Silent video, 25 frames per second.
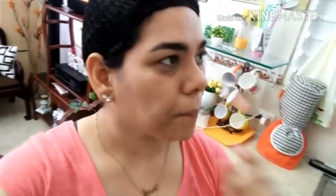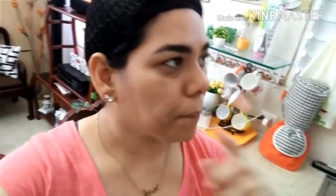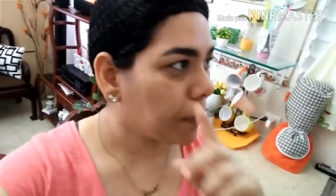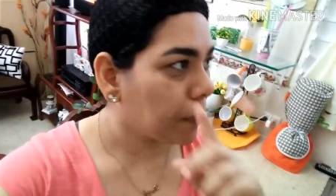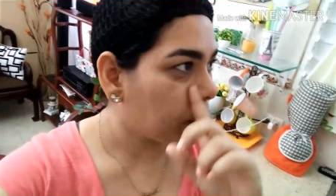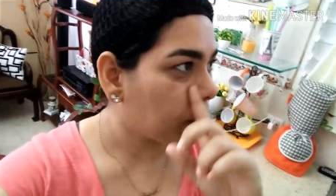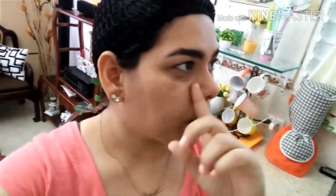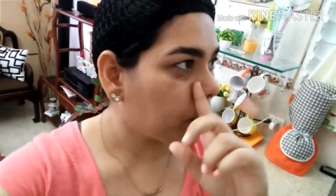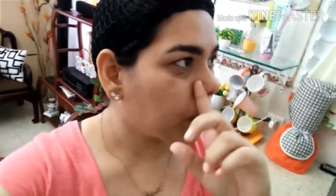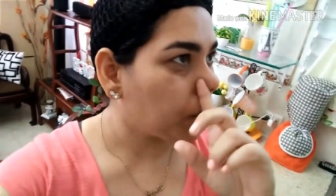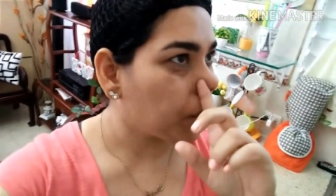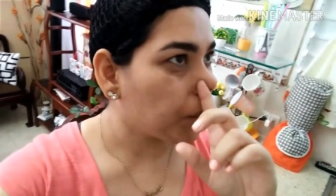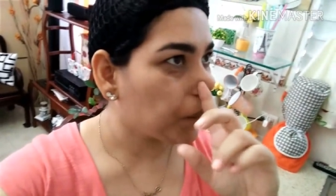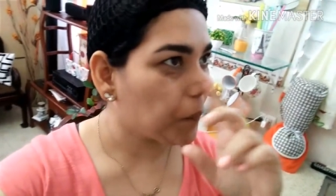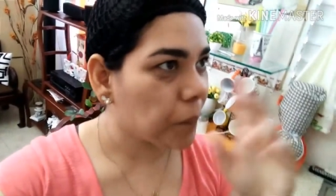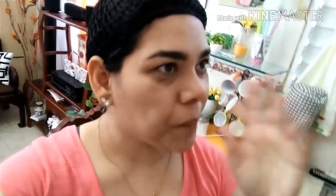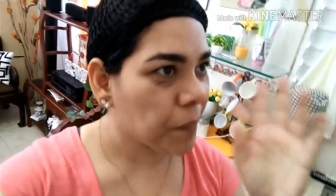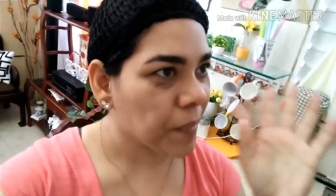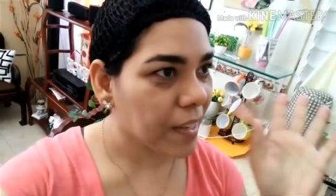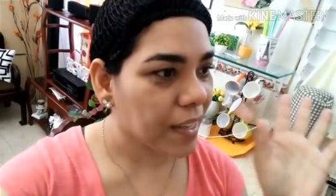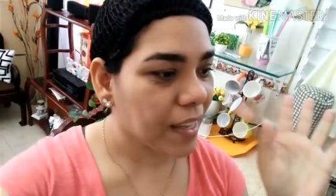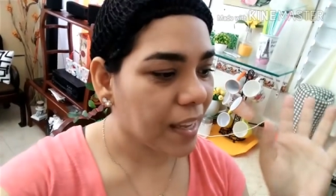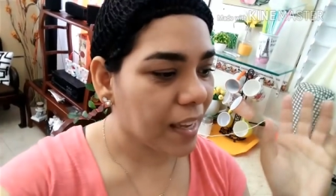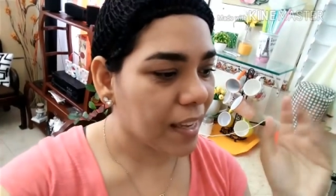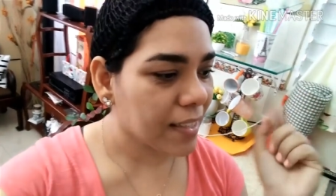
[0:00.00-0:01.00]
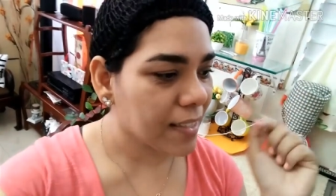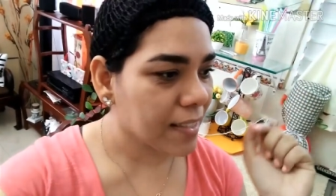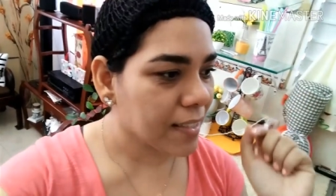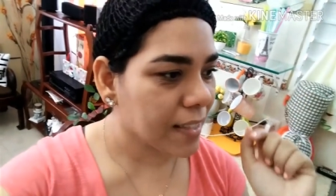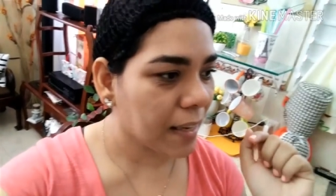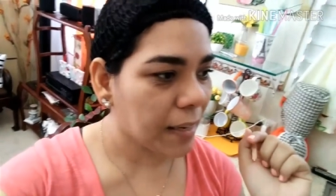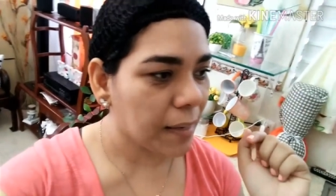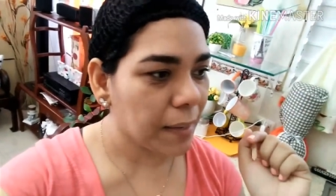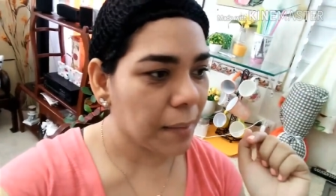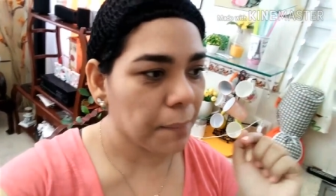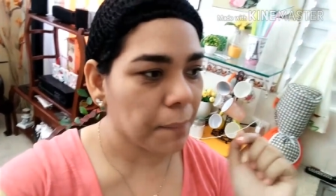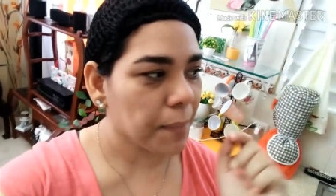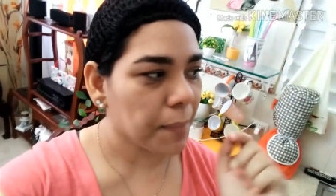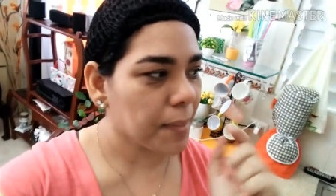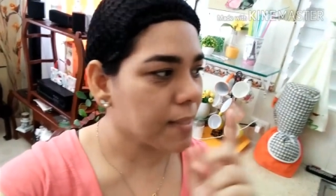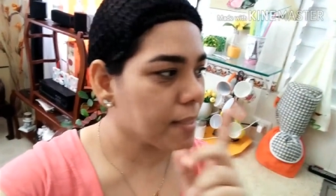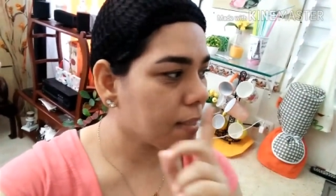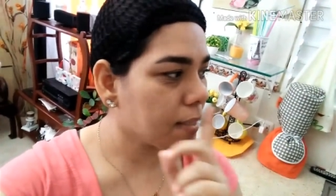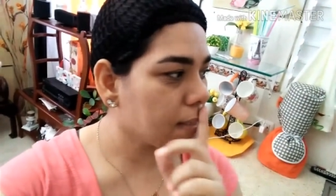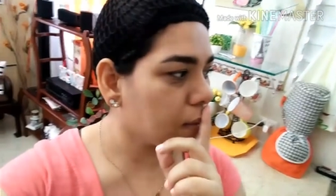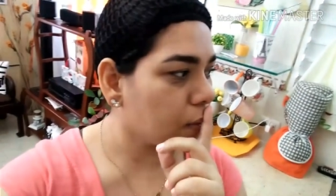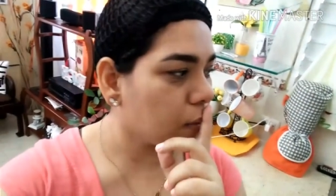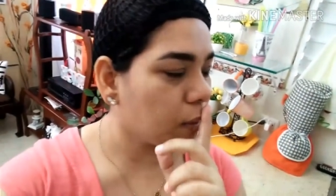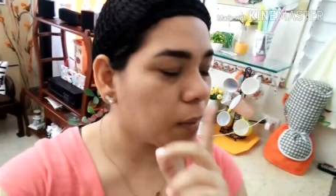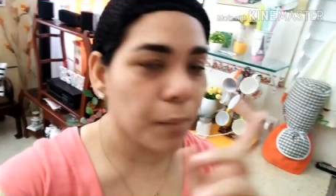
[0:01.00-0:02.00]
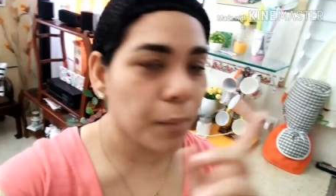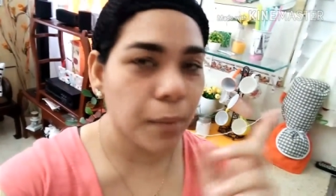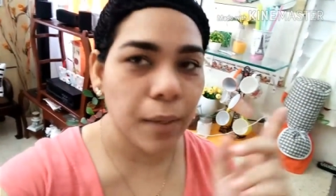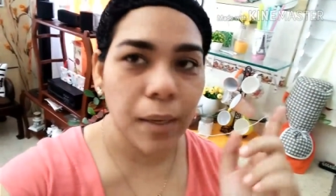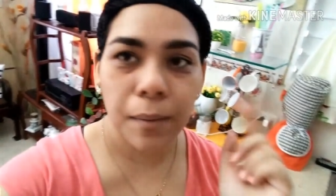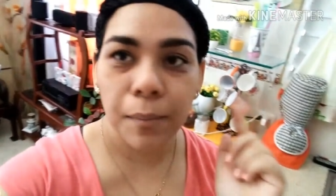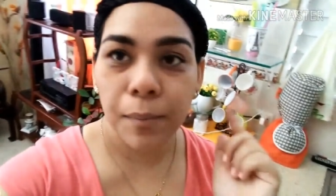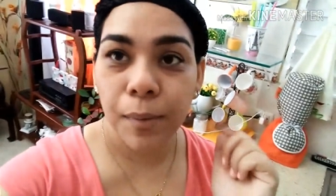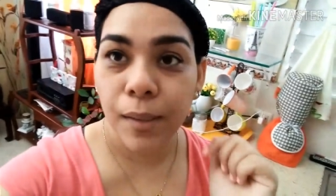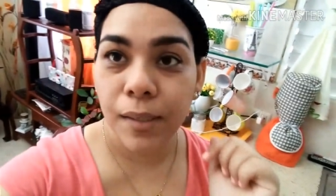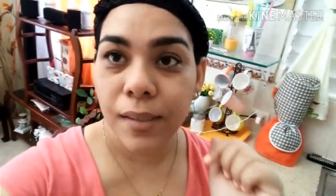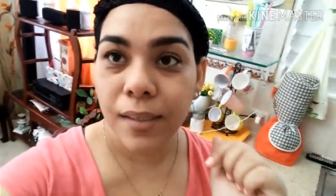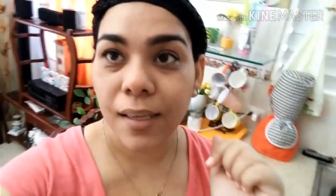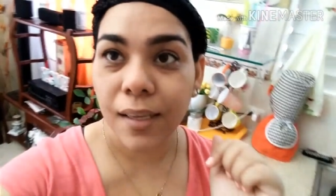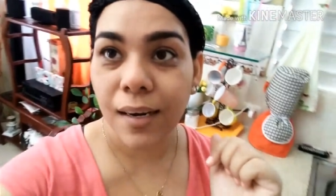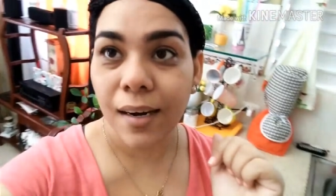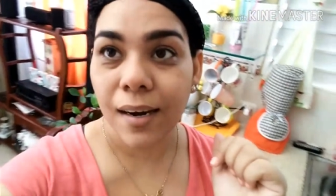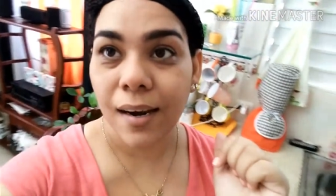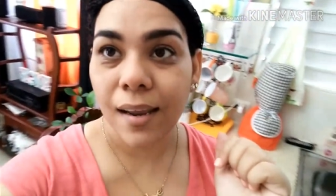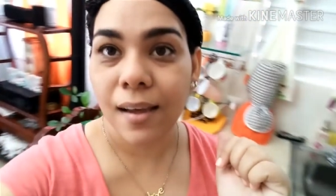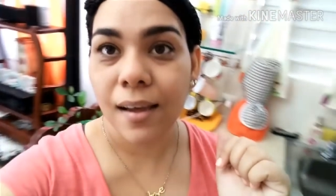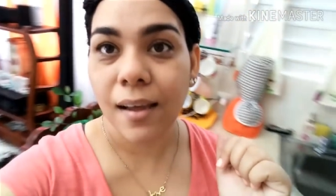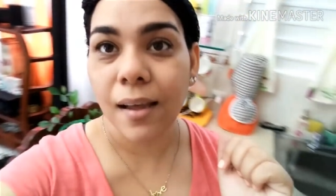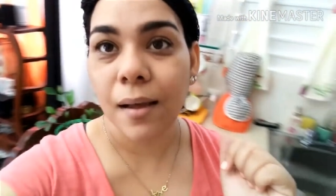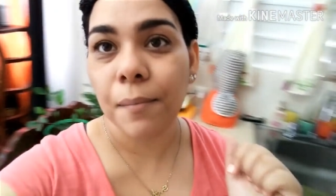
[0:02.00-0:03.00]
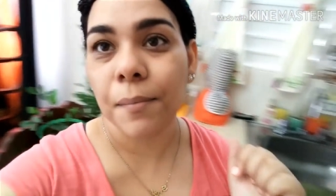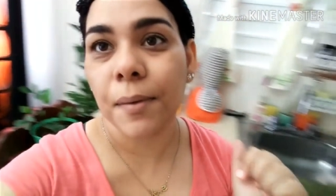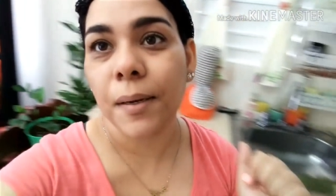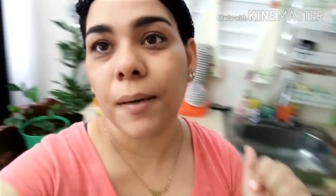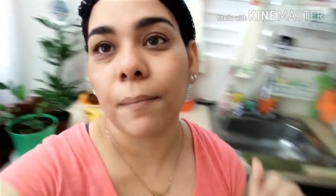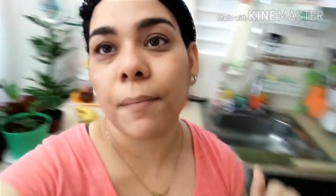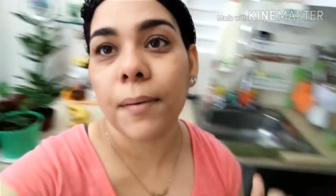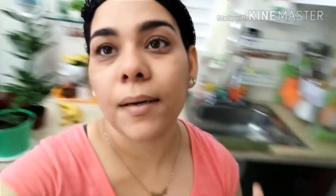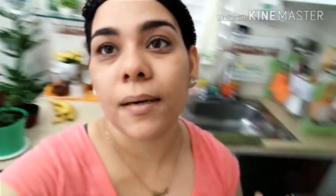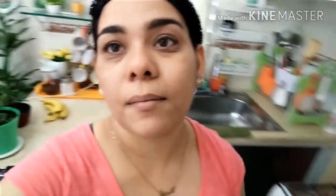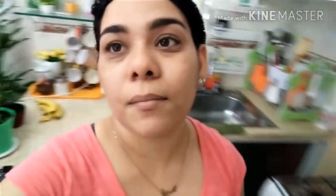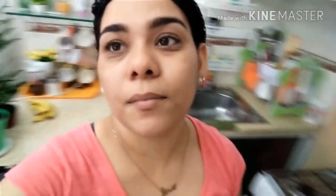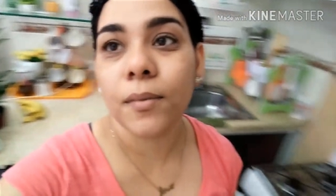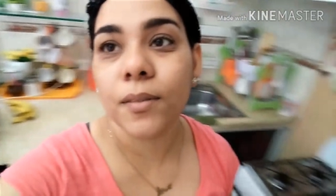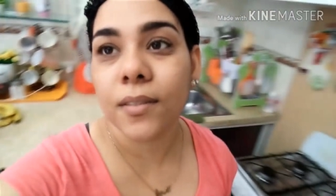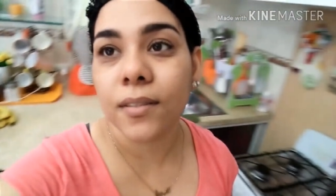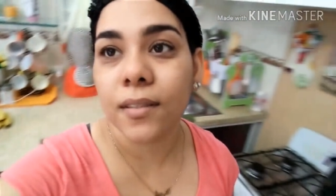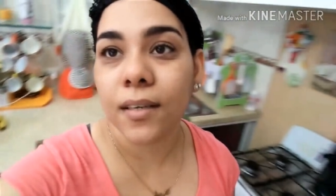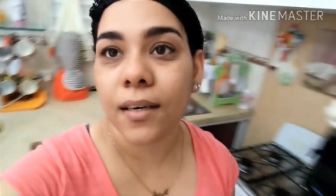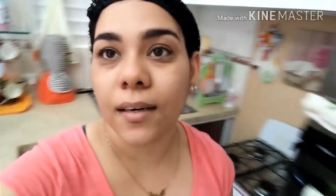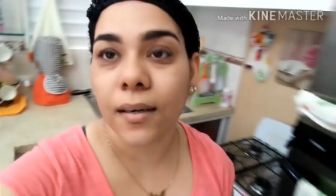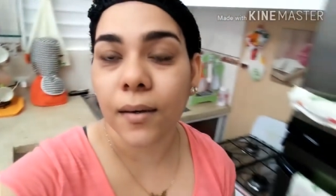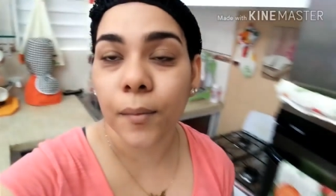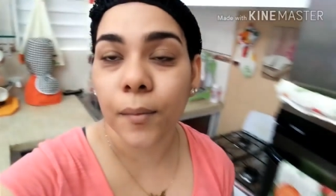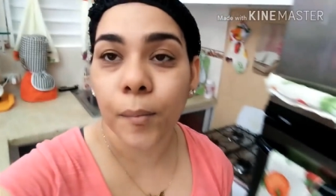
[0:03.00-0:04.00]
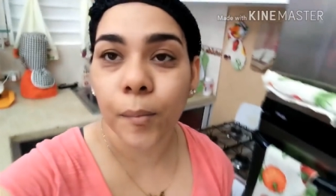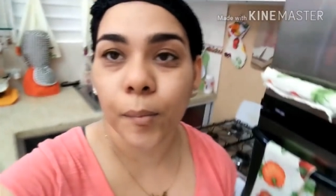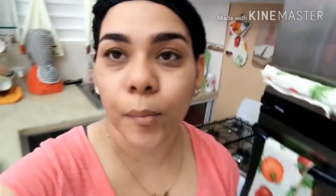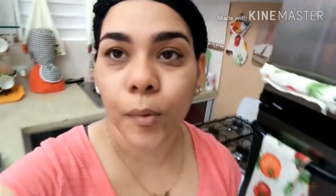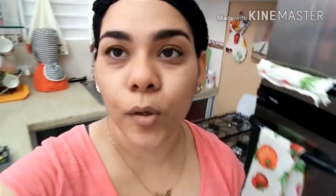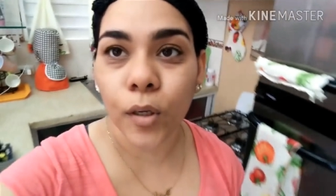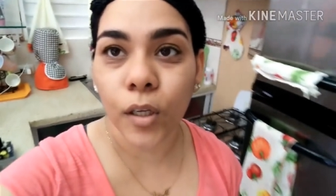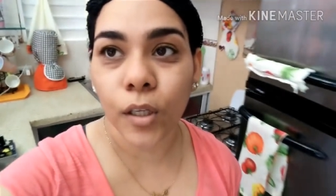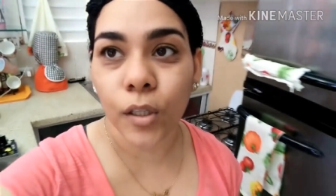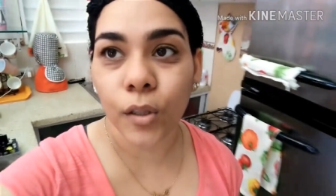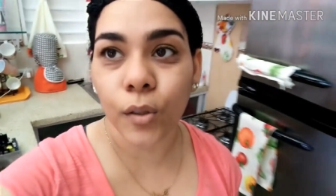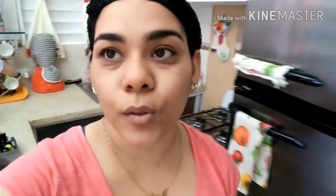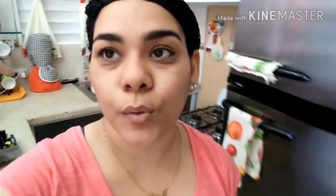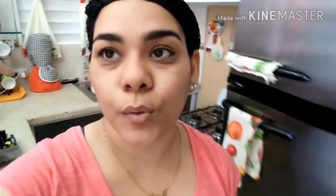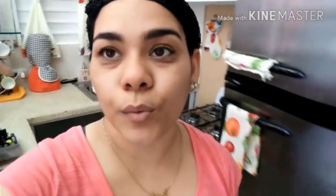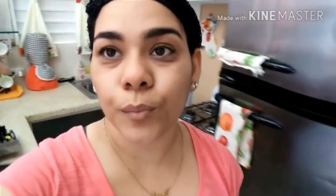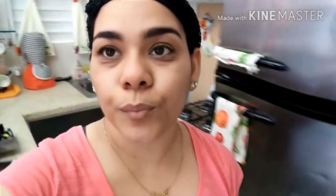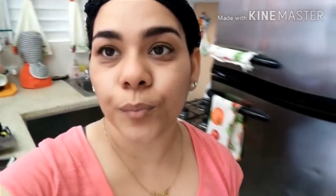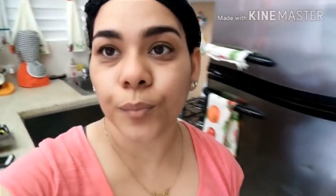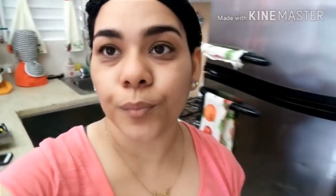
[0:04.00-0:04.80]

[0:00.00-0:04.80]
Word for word: Pero ya está limpiecito. Le voy a voltear la cámara para mostrarle un poquito.